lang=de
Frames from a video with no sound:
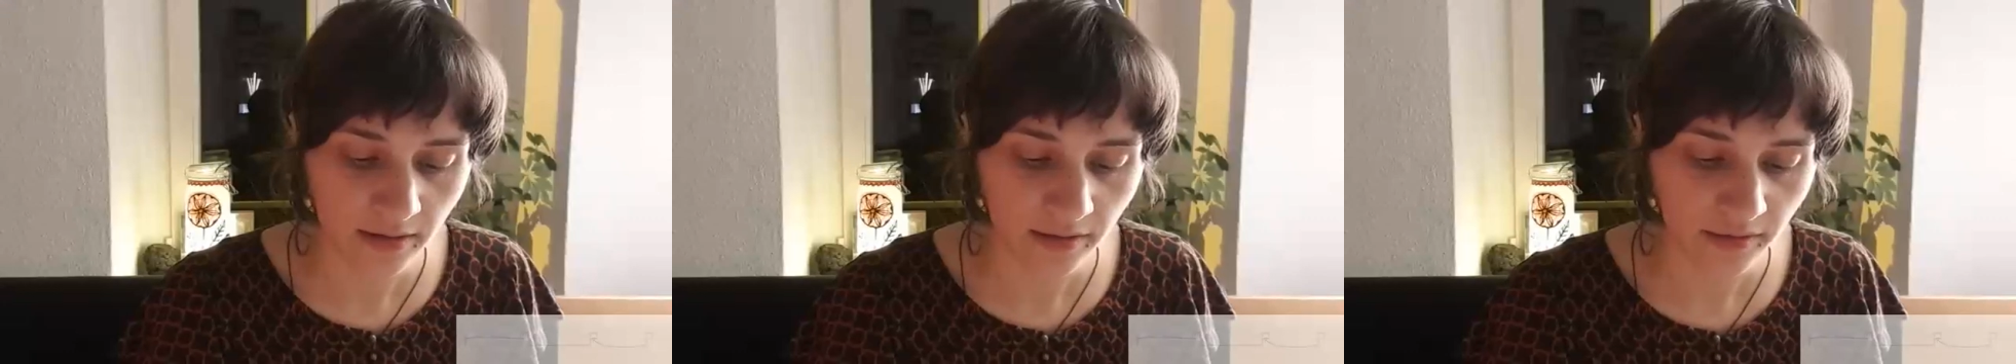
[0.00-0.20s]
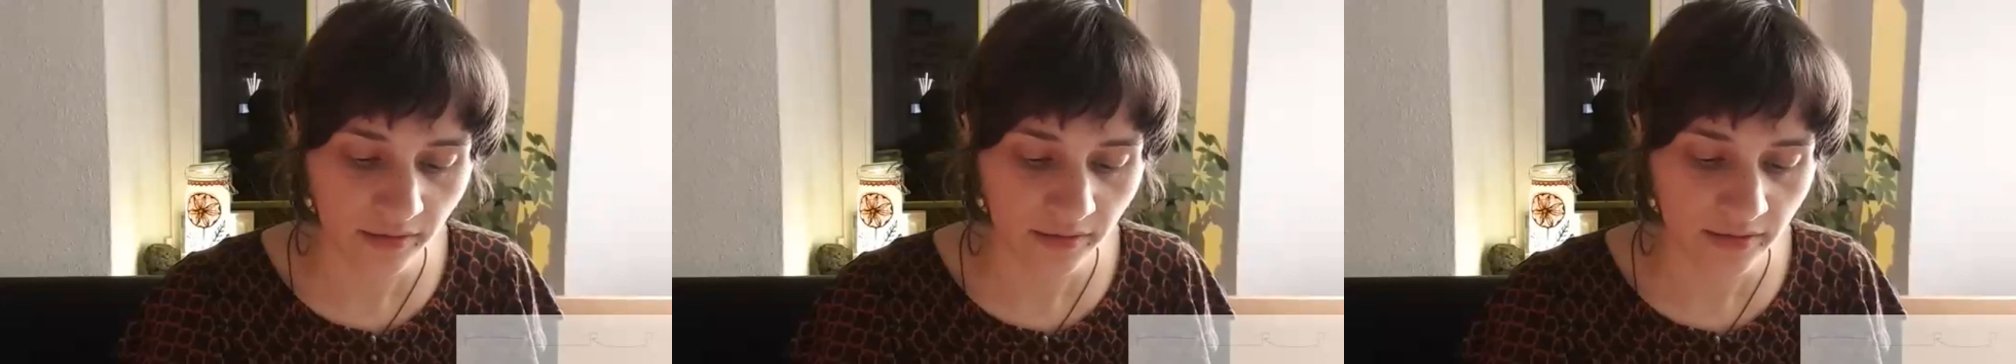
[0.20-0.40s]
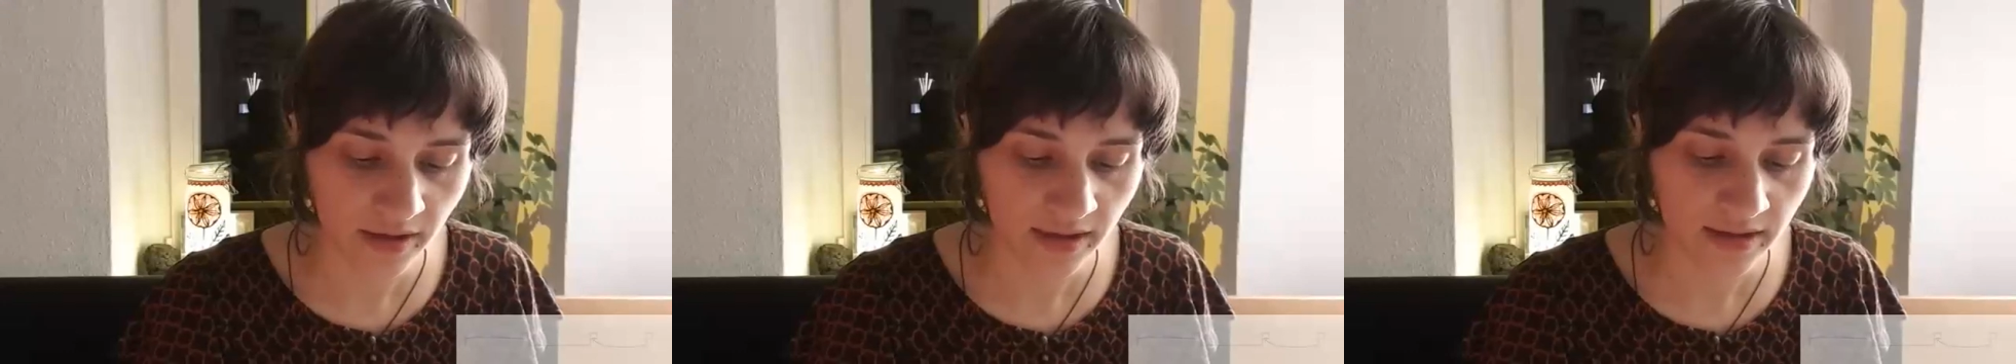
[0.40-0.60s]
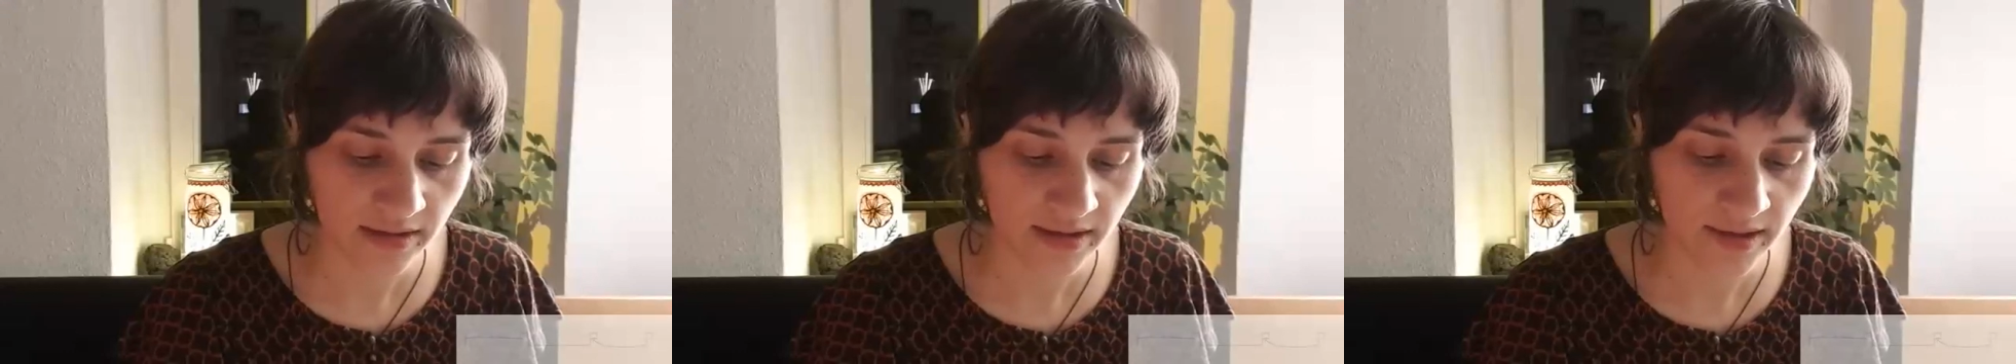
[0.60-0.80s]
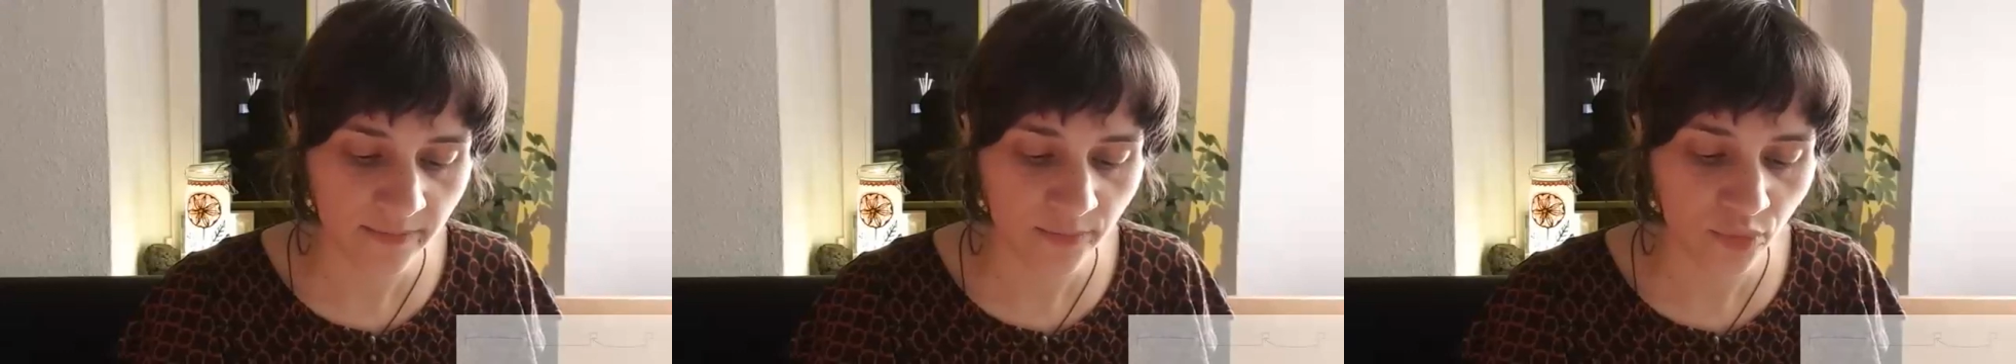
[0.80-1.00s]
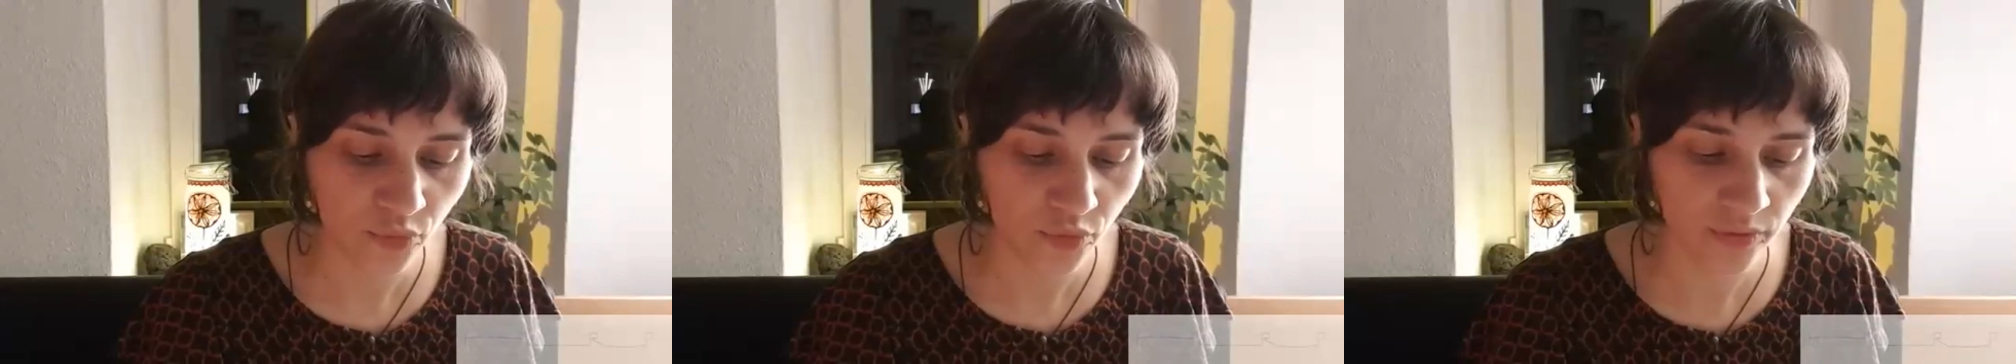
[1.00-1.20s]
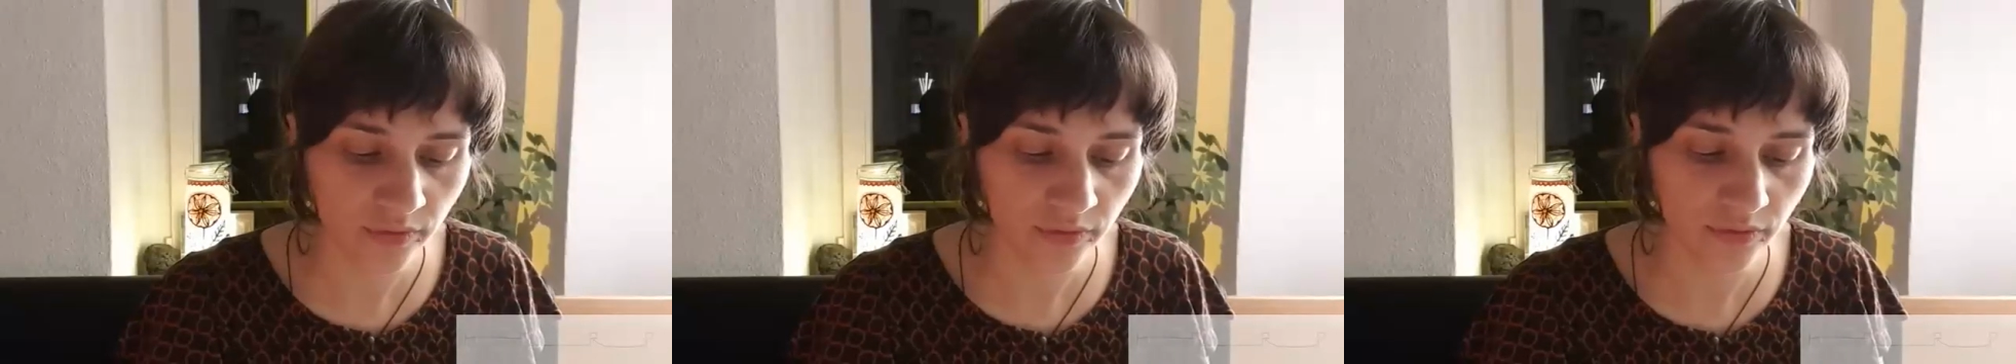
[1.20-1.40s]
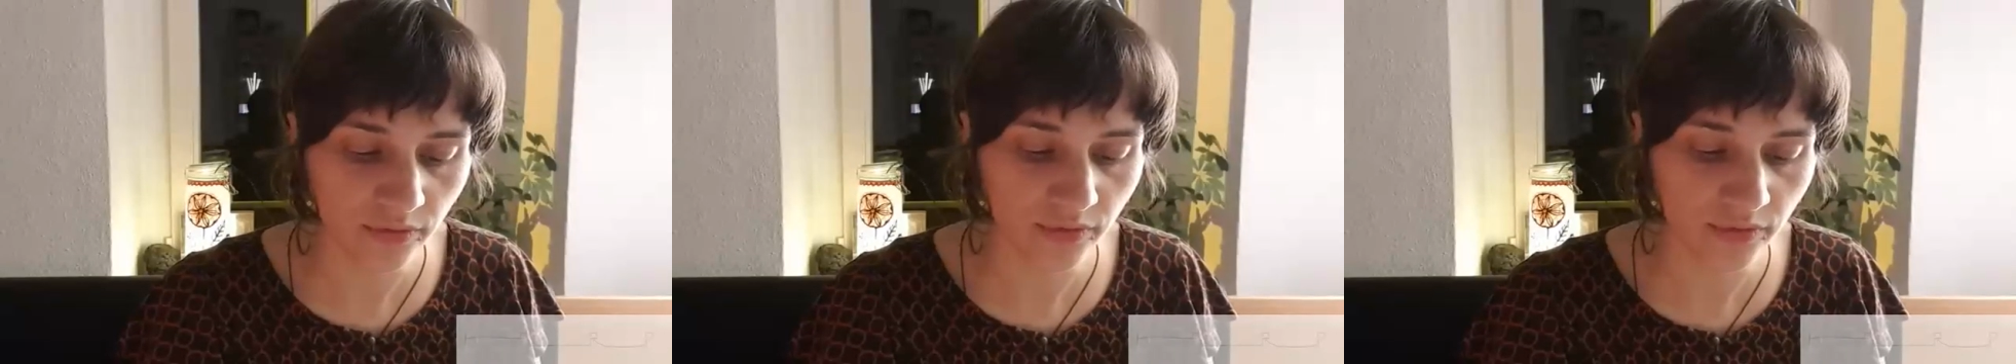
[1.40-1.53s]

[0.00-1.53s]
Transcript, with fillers: sondern dem Boden